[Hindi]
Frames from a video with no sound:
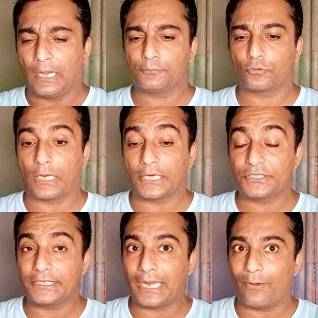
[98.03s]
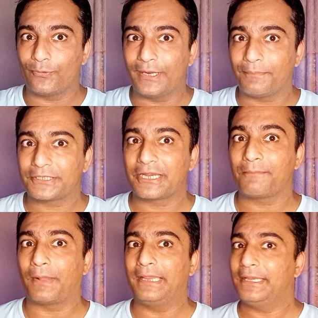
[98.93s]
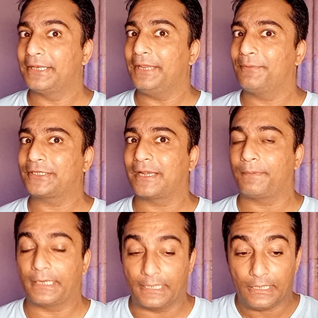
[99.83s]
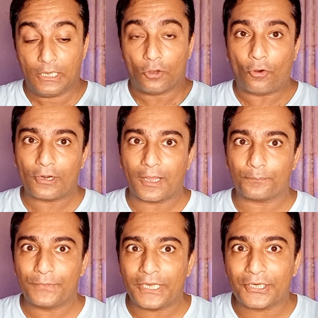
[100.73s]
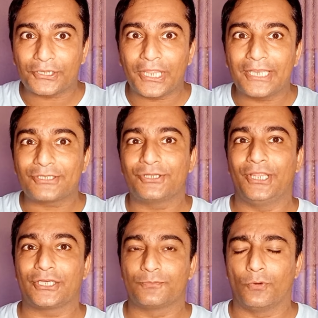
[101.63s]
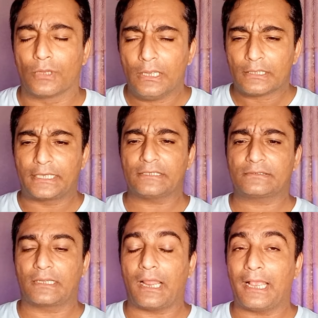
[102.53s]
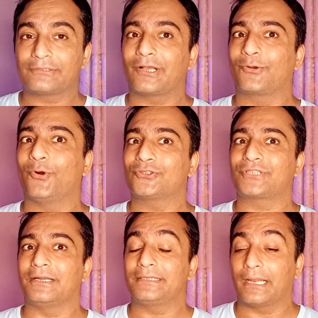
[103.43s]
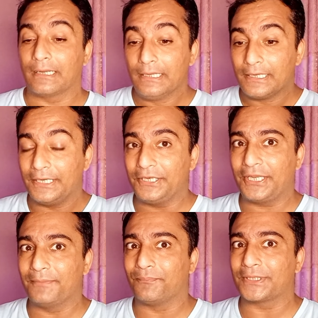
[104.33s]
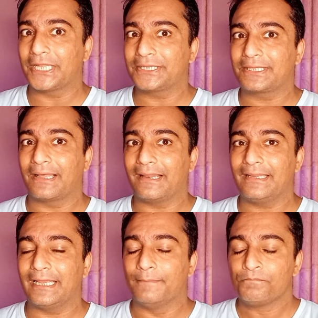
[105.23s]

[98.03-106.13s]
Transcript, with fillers: अब सोनाक्षी क्या उन्हें बचा पाएंगी नहीं बचा पाएंगी और अपने रितेश देशमुख किस तरह एज अ घोस्ट हंटर इनकी मदद करेंगे